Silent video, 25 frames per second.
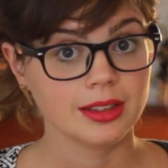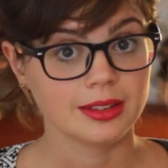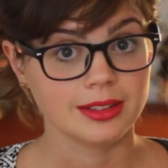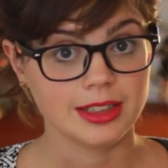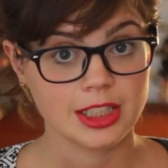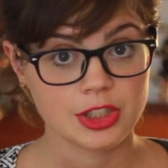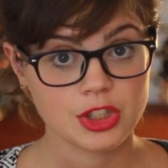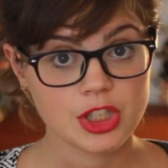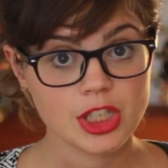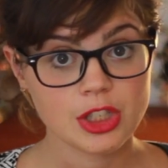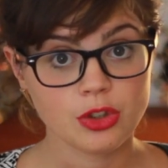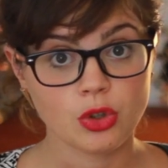
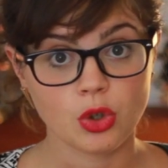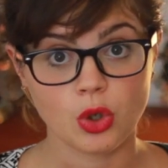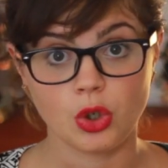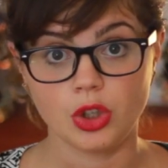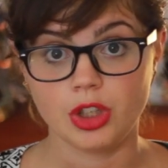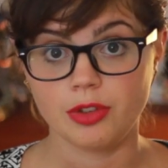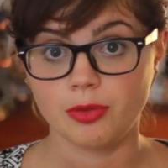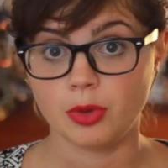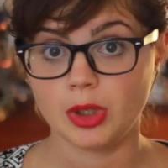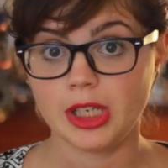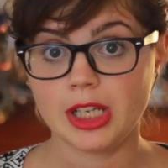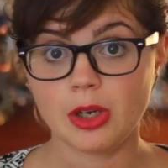decidono
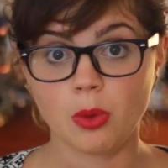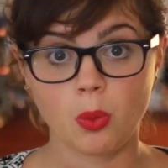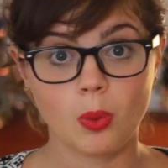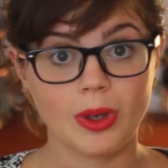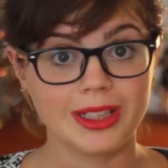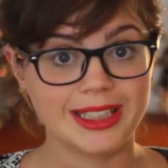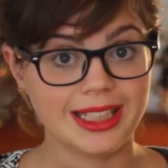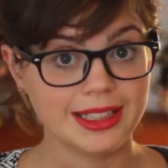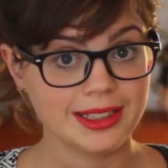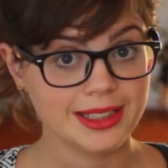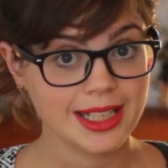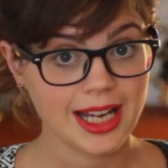di voler
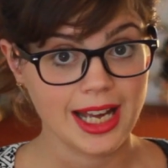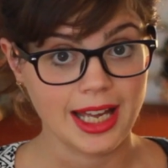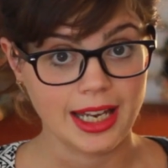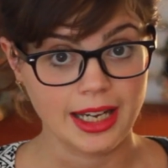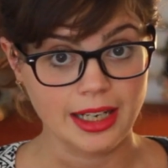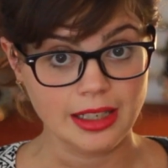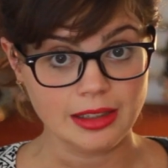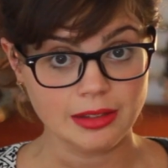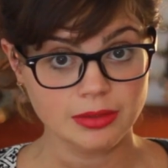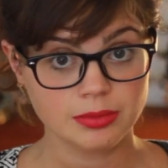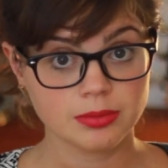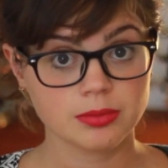
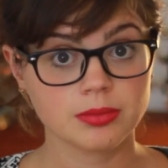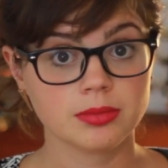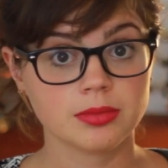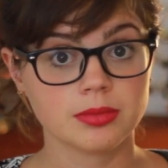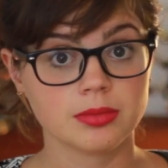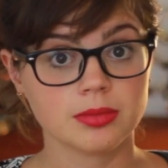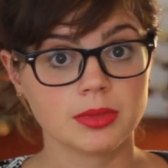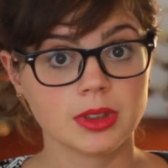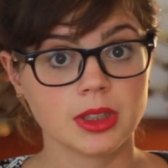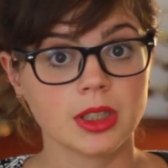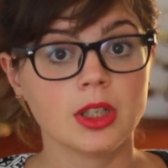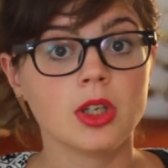guadagnare
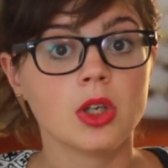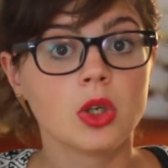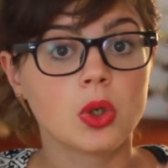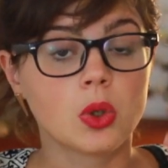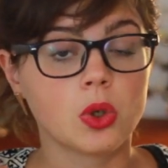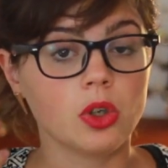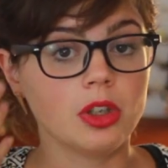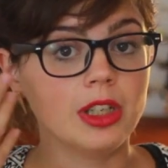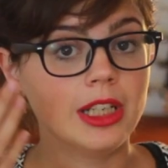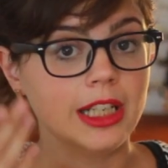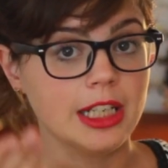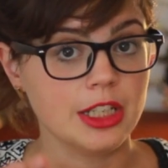
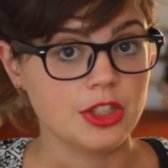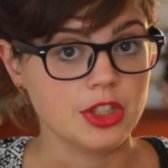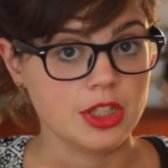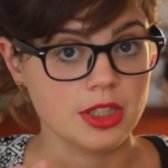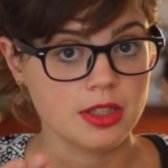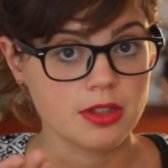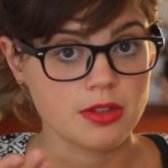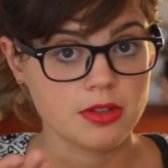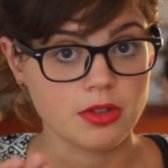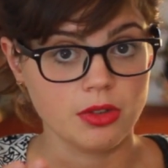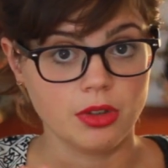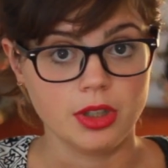con le
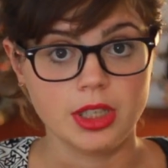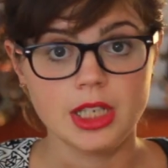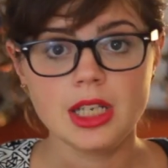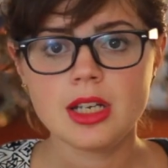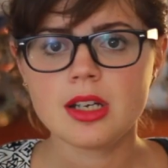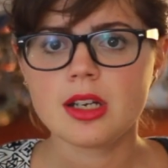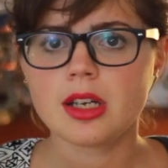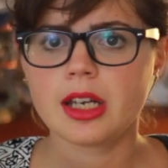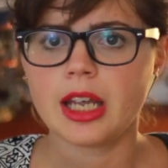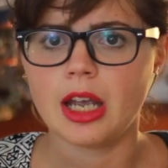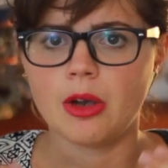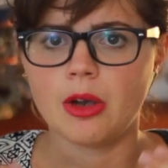recensioni,